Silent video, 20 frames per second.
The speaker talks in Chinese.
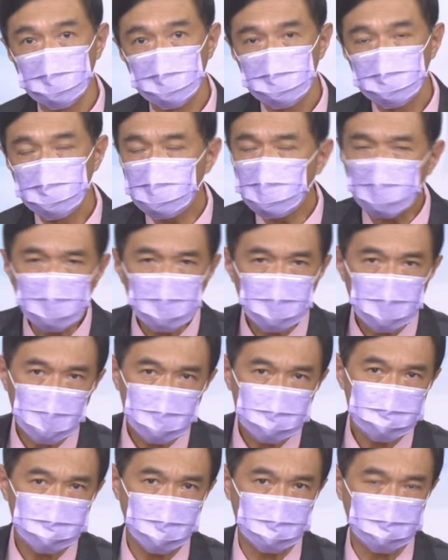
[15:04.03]
除了我们
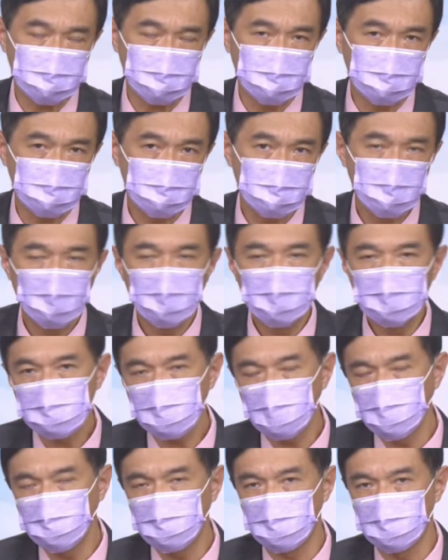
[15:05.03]
刚刚讲的
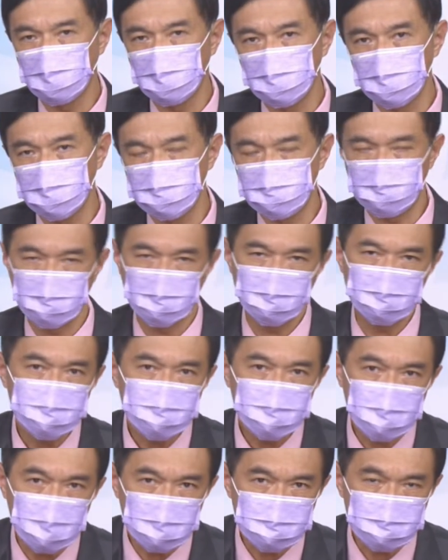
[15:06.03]
通膨的问题、
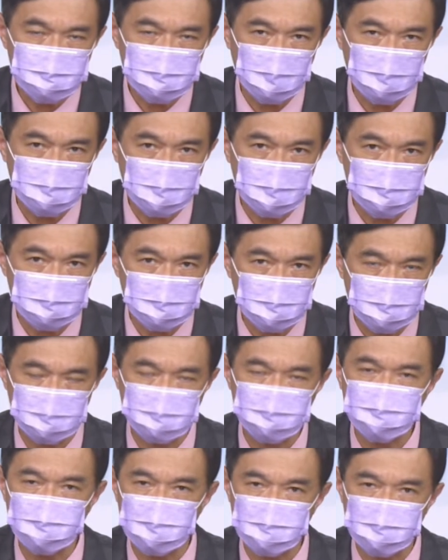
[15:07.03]
升息的问题、
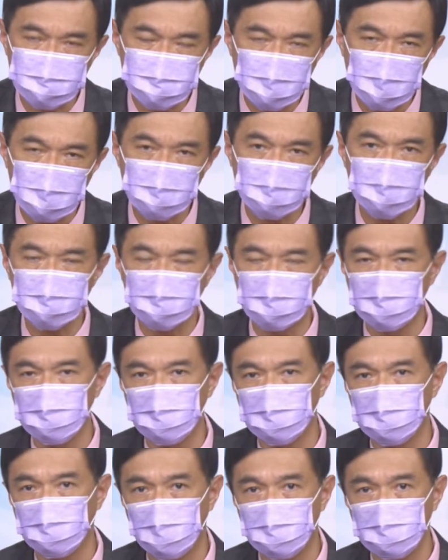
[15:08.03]
景气的问题
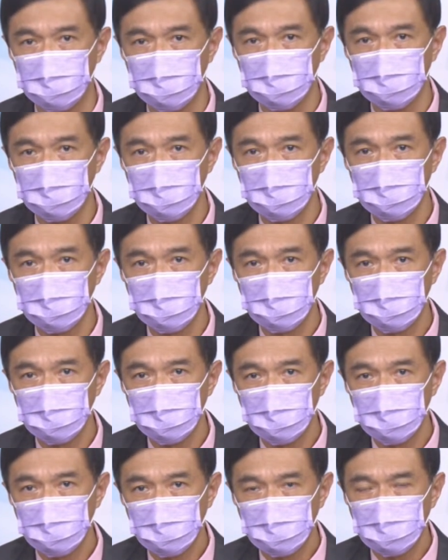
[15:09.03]
以外，
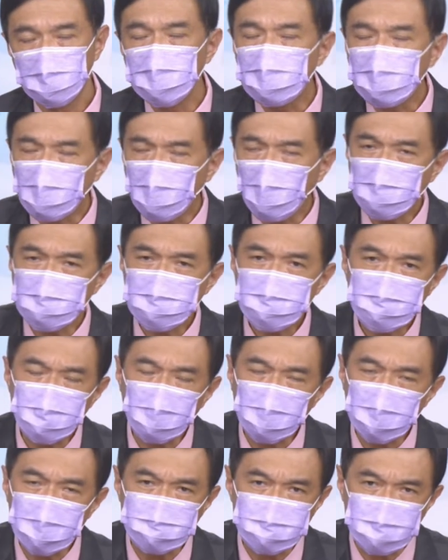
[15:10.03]
你光是
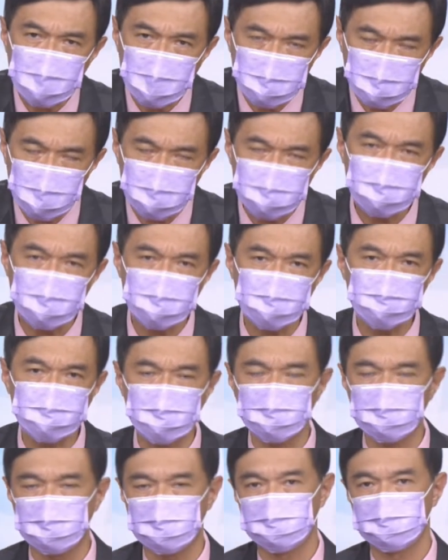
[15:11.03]
说一个地缘政
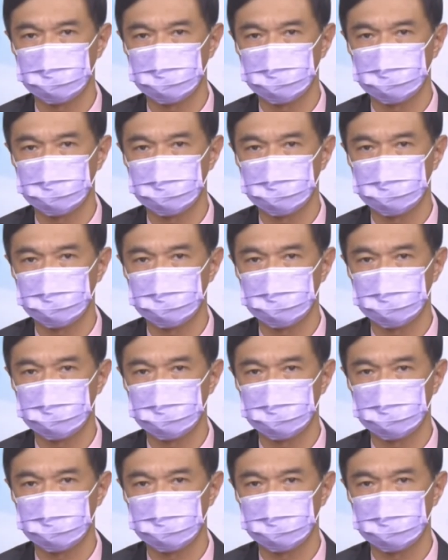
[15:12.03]
治，